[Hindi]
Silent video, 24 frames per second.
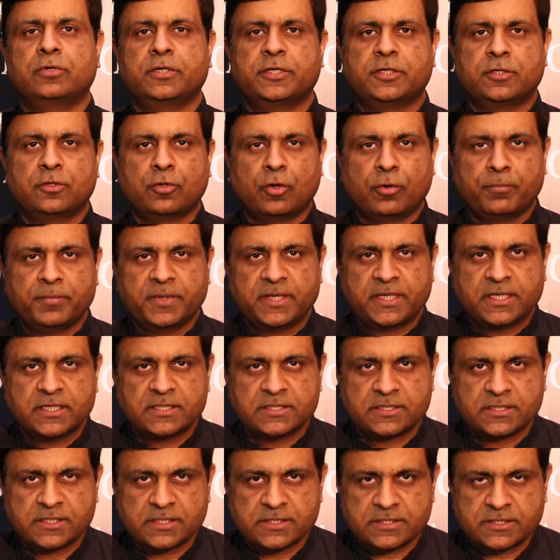जो इकनॉमिक
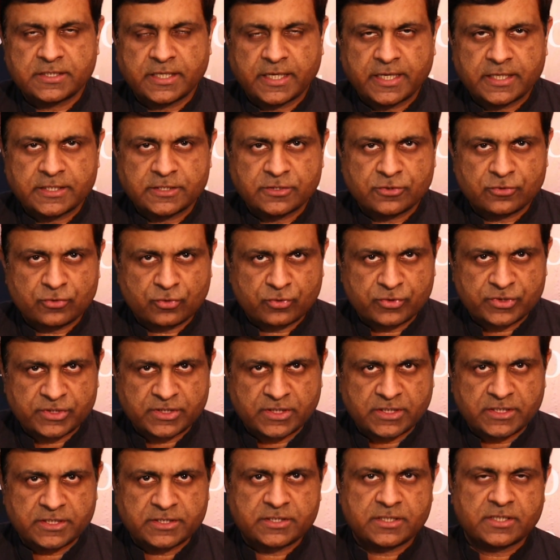इंटरेस्ट हैं
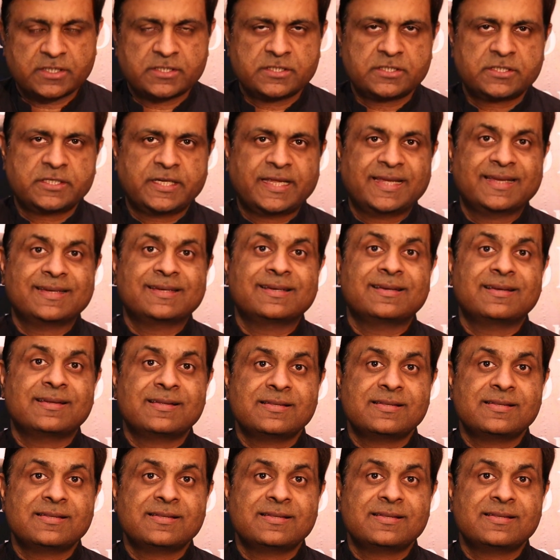सोशल इंटरेस्ट हैं